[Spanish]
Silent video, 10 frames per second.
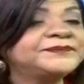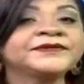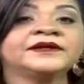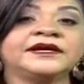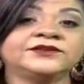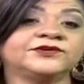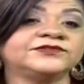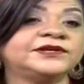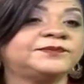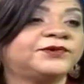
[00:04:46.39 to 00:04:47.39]
Así es.
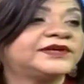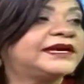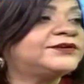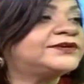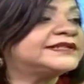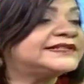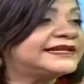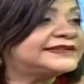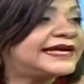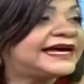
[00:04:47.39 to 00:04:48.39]
Entonces, ¿por qué no
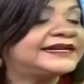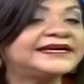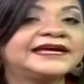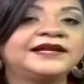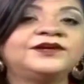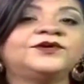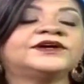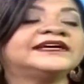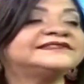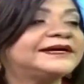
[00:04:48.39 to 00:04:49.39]
resaltar
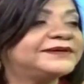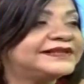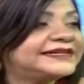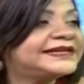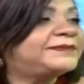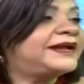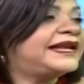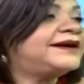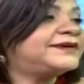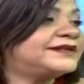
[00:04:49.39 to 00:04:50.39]
lo que esta bendita
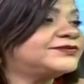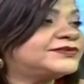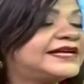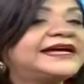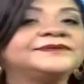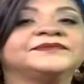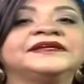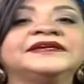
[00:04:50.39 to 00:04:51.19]
palabra nos da?